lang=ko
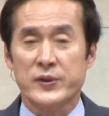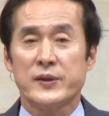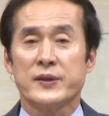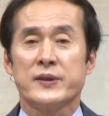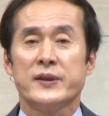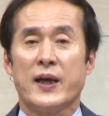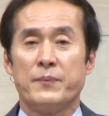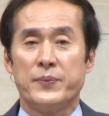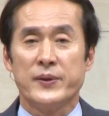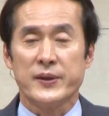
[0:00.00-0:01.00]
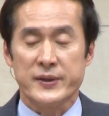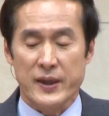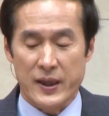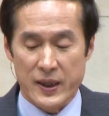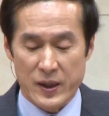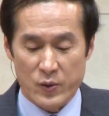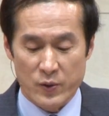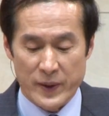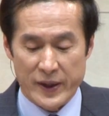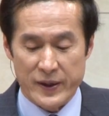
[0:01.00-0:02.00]
저것은 나쁜
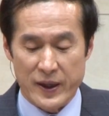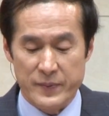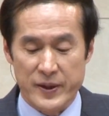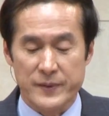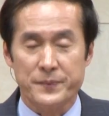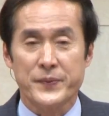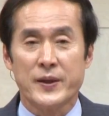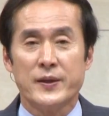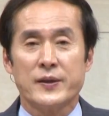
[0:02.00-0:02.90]
것이라고 반응하면은